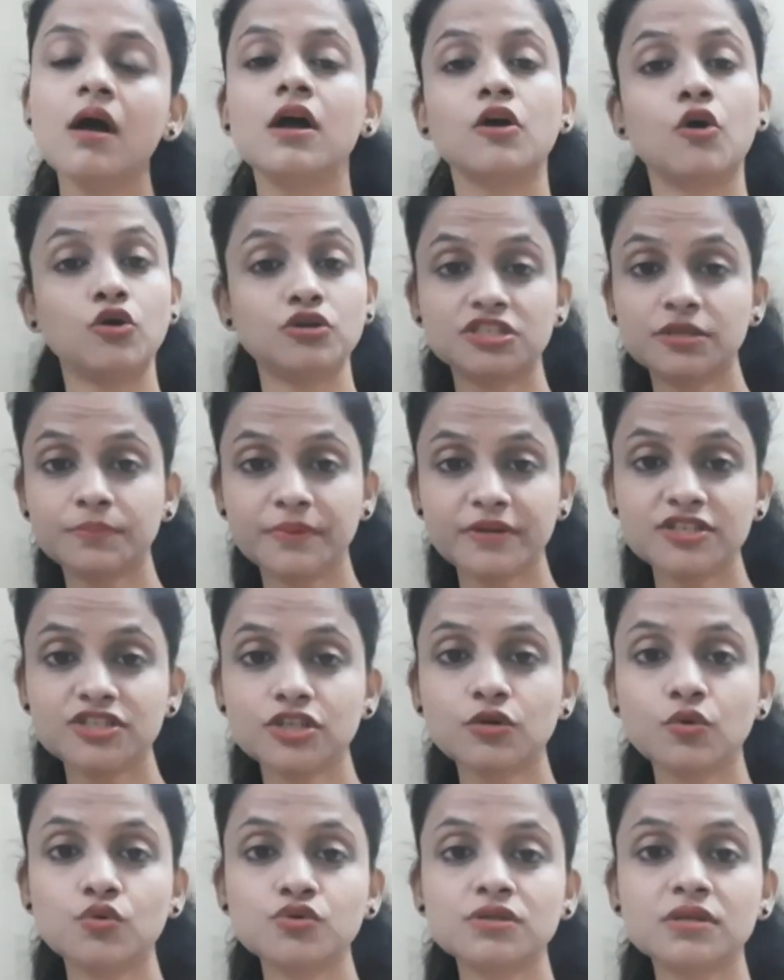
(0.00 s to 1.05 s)

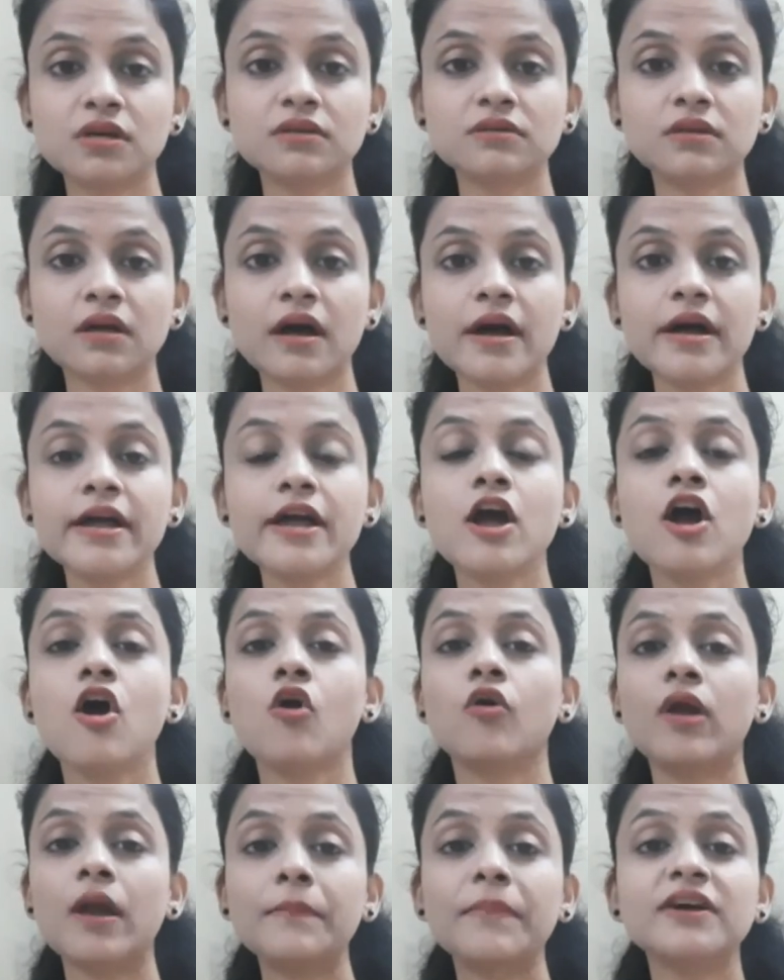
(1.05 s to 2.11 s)
कॉन्स्टिपेशन हो सकता है
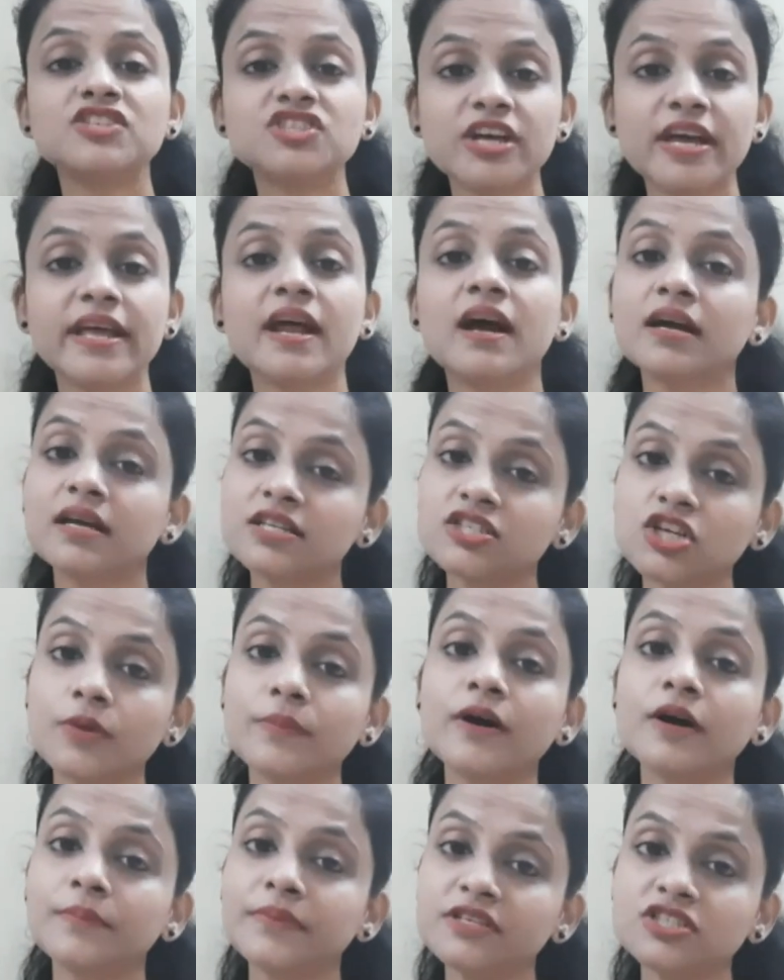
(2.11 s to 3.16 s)
और आपका चेहरा की
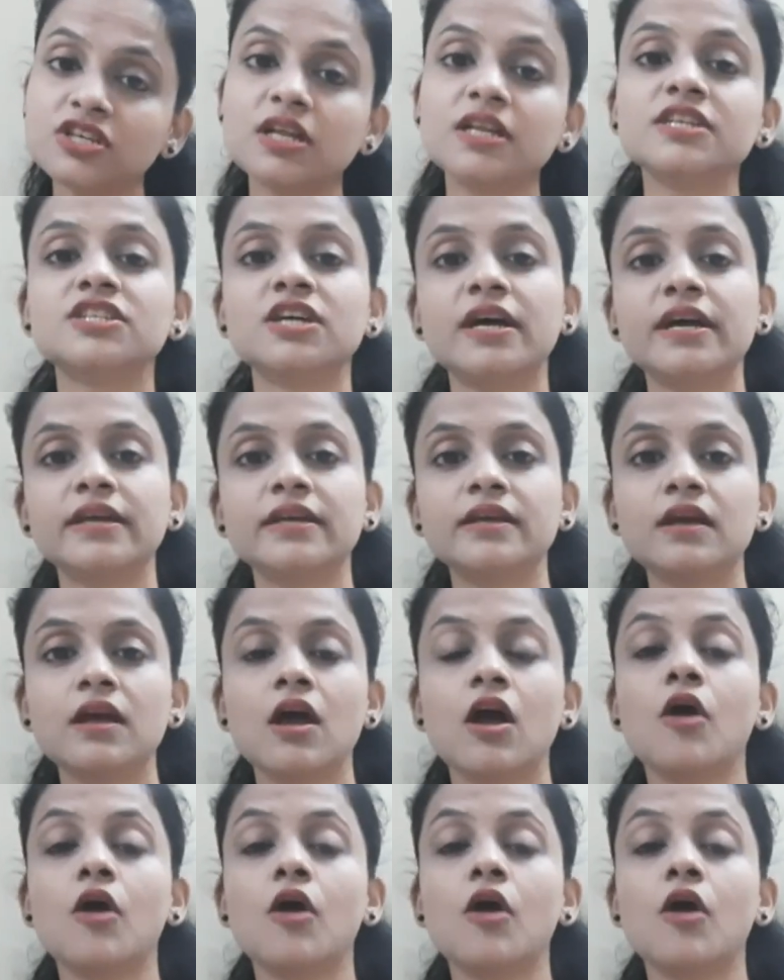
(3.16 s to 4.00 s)
चमक भी चले जाएगी